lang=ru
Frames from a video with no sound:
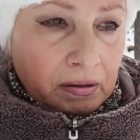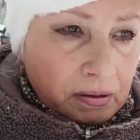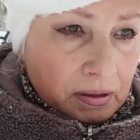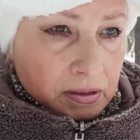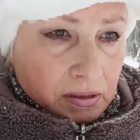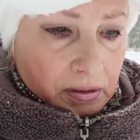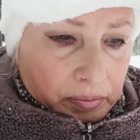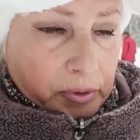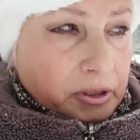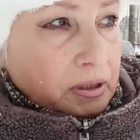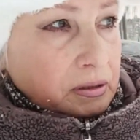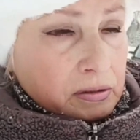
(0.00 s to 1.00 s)
хотела
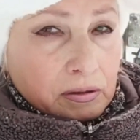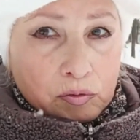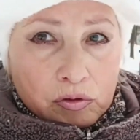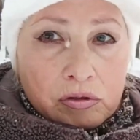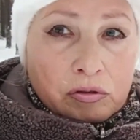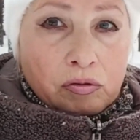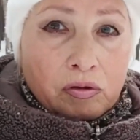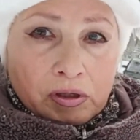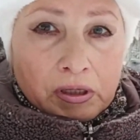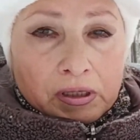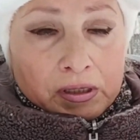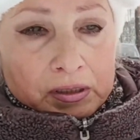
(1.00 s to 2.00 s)
подойти к озеру.
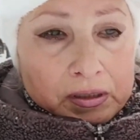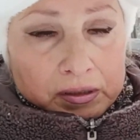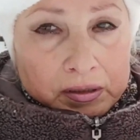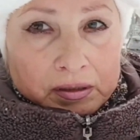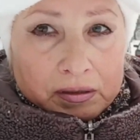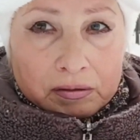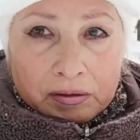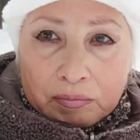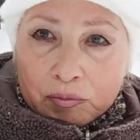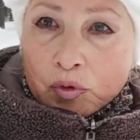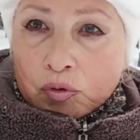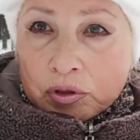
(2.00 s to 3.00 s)
А
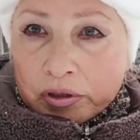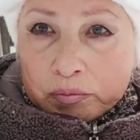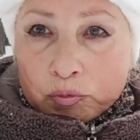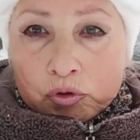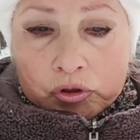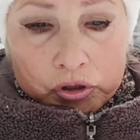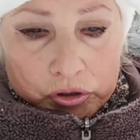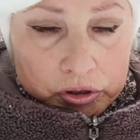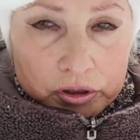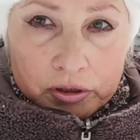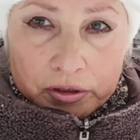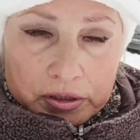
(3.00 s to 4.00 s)
там голый
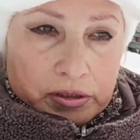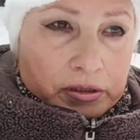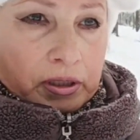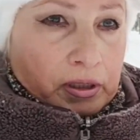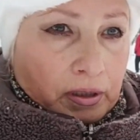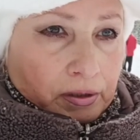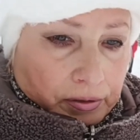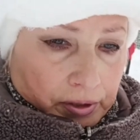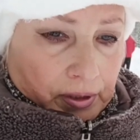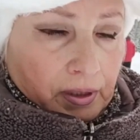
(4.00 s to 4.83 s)
мужчина стоит.